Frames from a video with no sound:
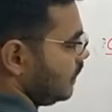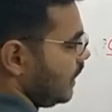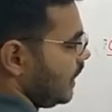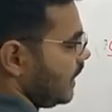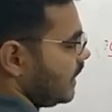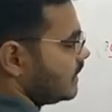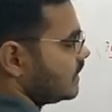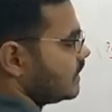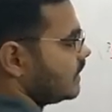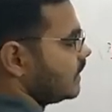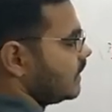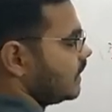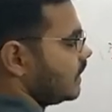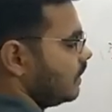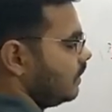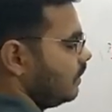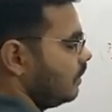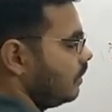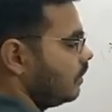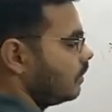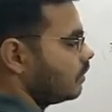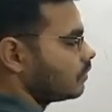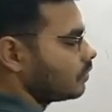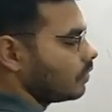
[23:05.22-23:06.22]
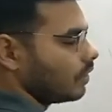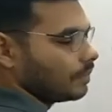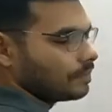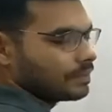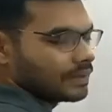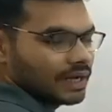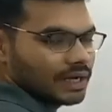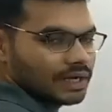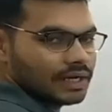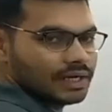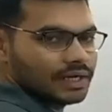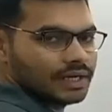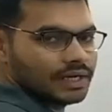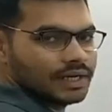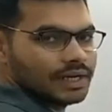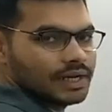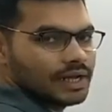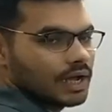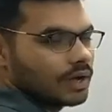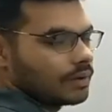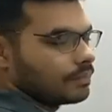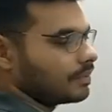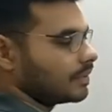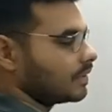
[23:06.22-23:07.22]
एक्स की तो अब क्या करेंगे
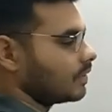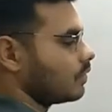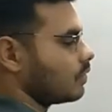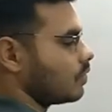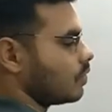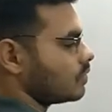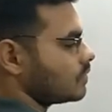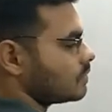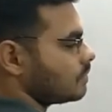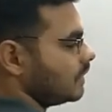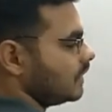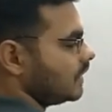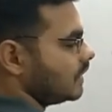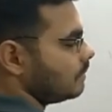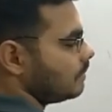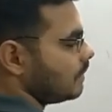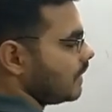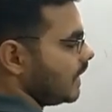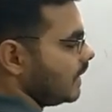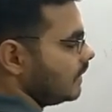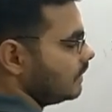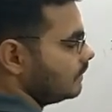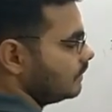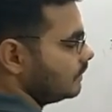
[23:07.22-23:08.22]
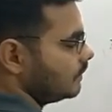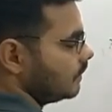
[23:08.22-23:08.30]
यहां पर क्रॉस मल्टीप्लाई